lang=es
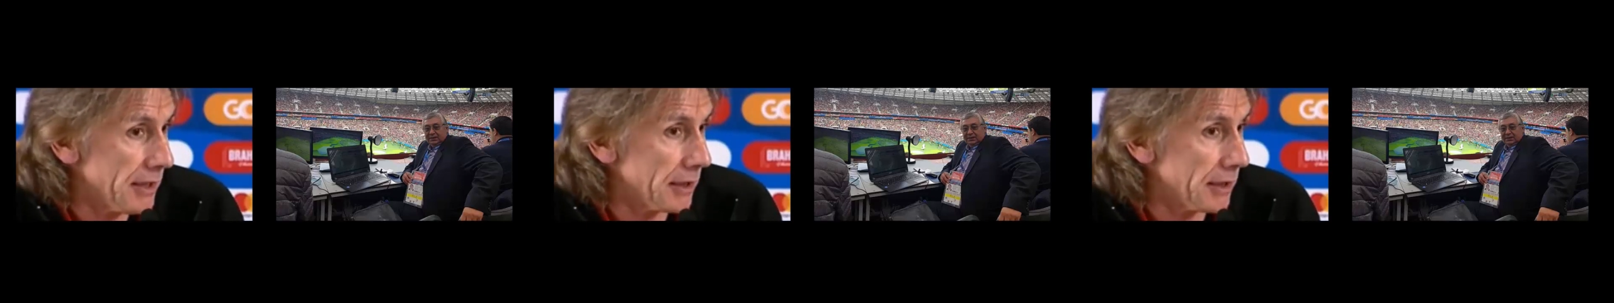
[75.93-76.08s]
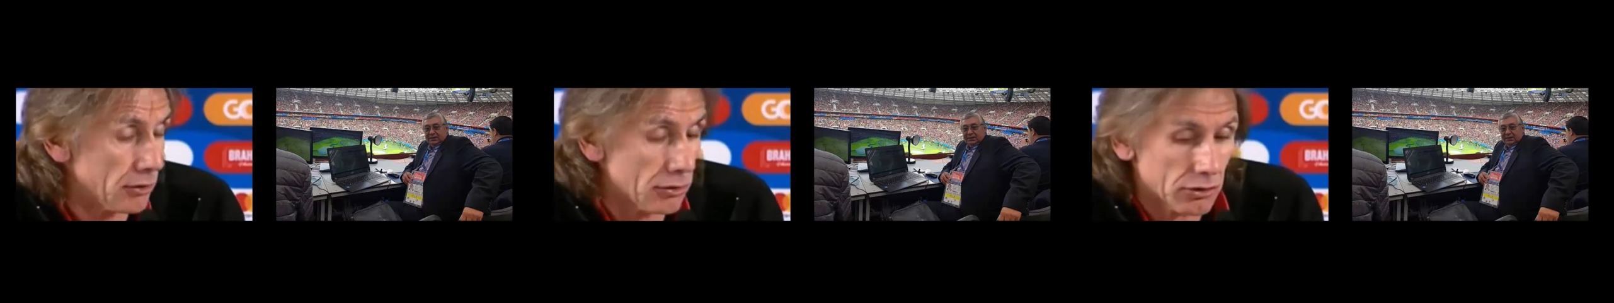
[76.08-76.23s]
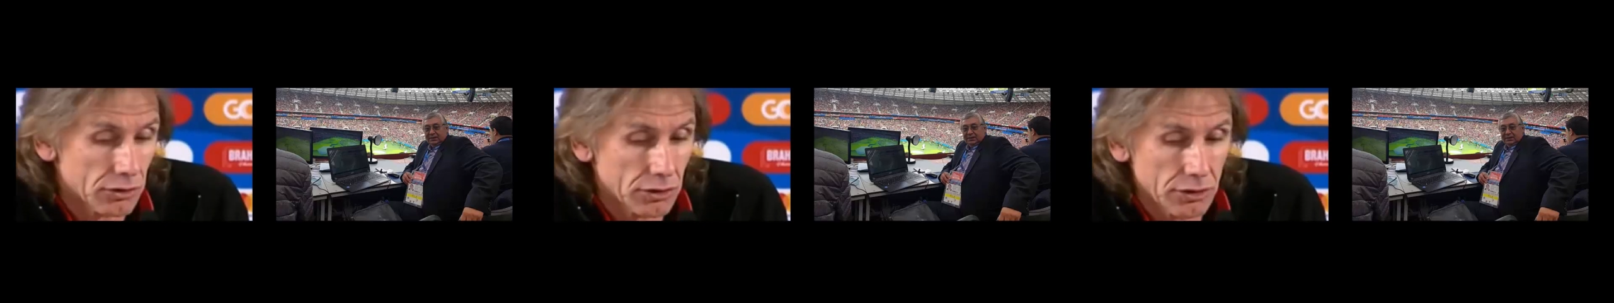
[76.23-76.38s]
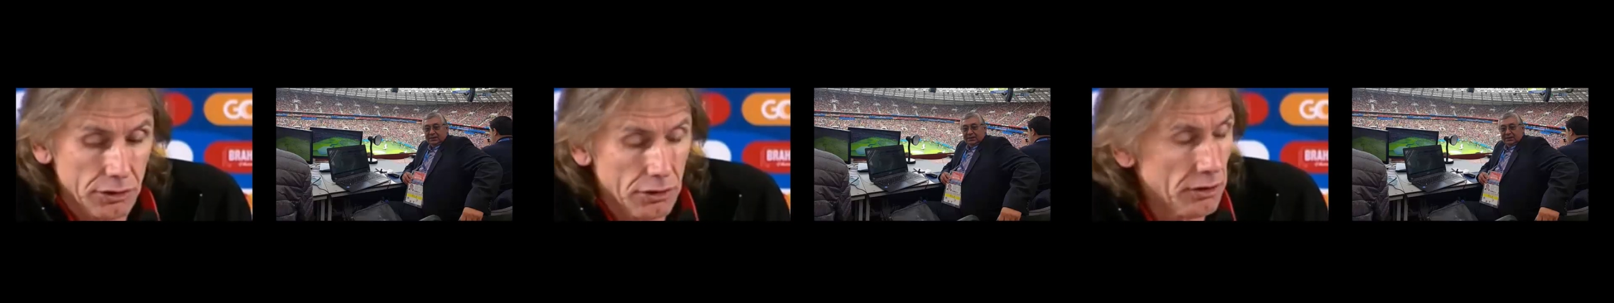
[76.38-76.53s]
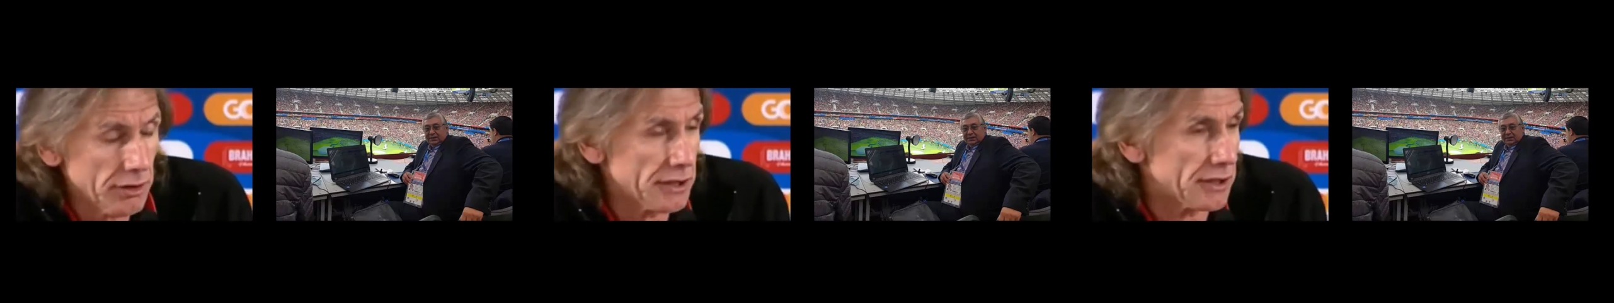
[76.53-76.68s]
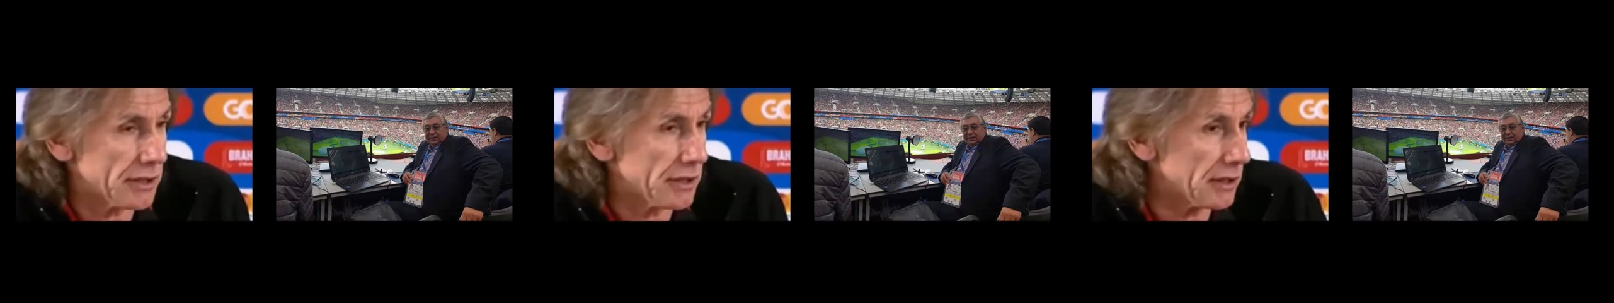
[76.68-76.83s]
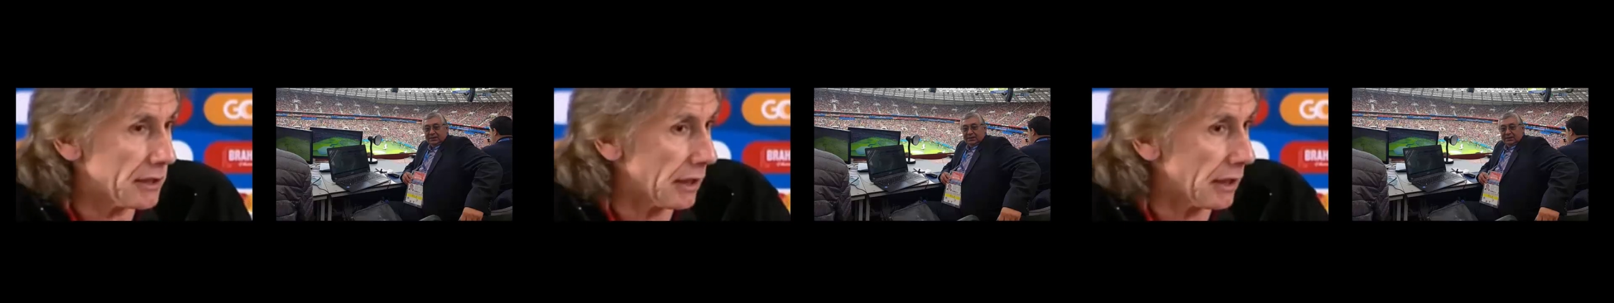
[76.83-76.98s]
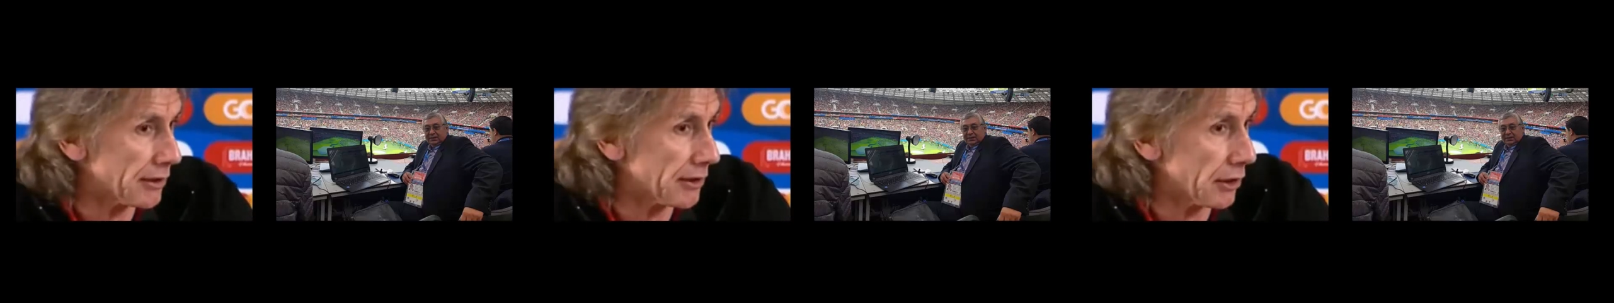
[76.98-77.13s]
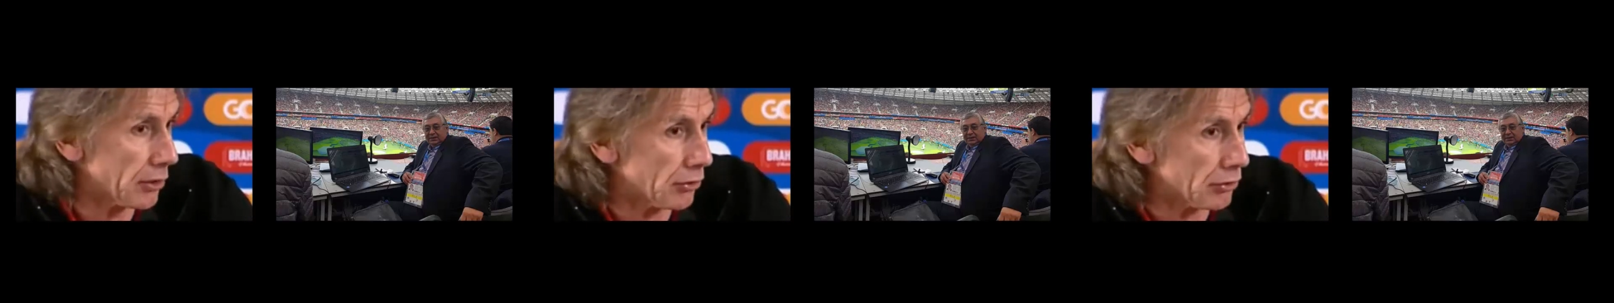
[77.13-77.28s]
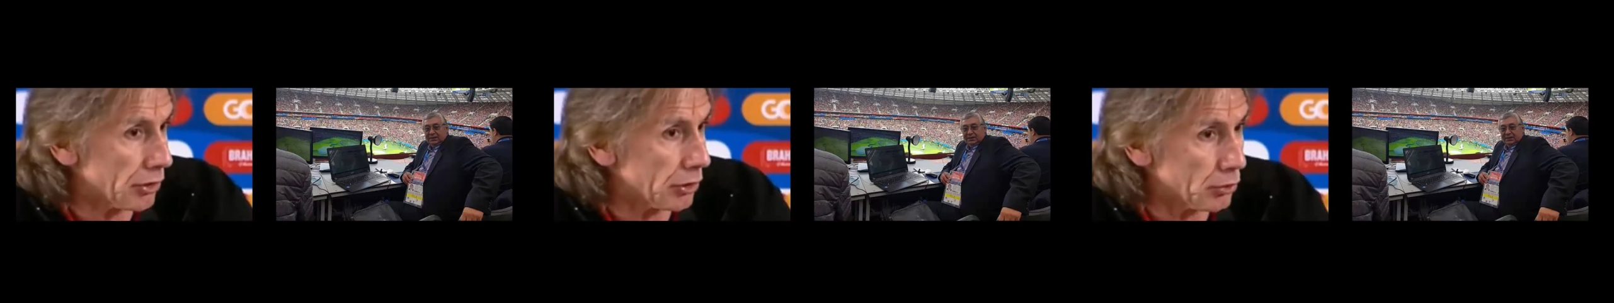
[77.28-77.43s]
Entonces no, y si ya se
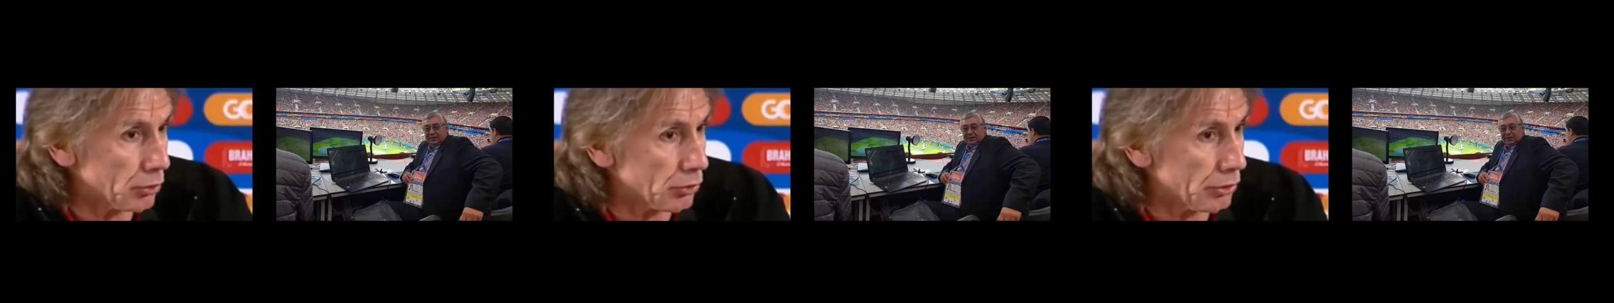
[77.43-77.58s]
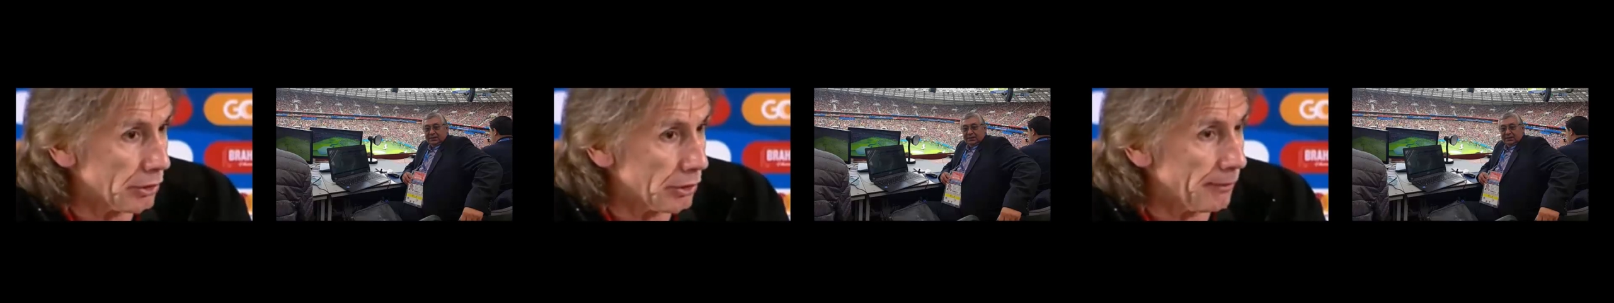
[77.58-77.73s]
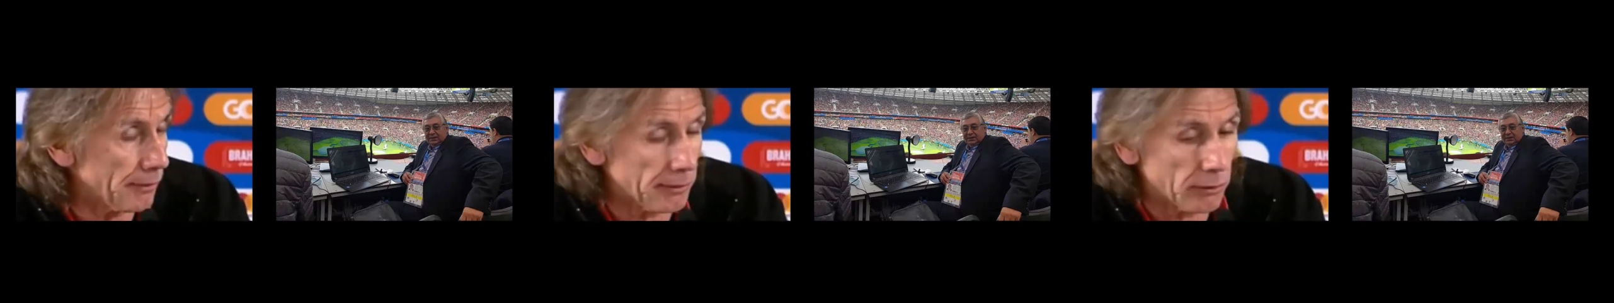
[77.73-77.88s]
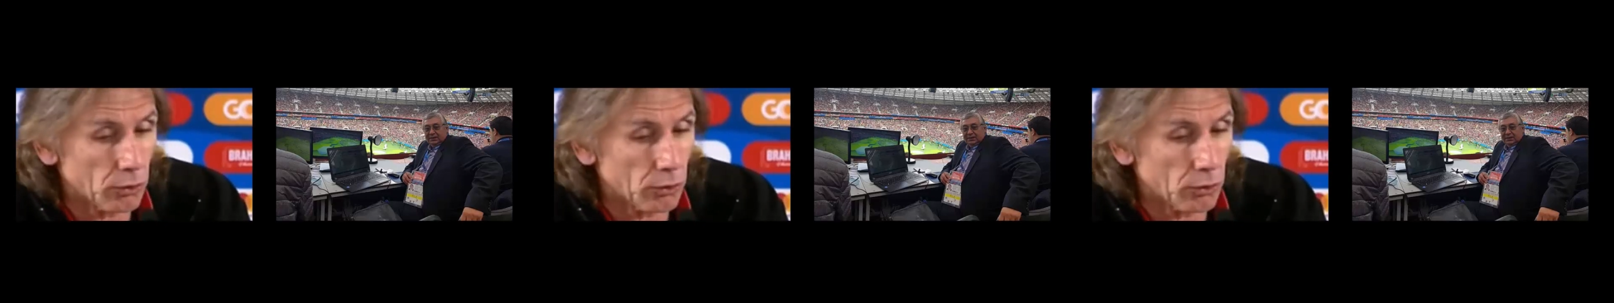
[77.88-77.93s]
contestó usted mismo.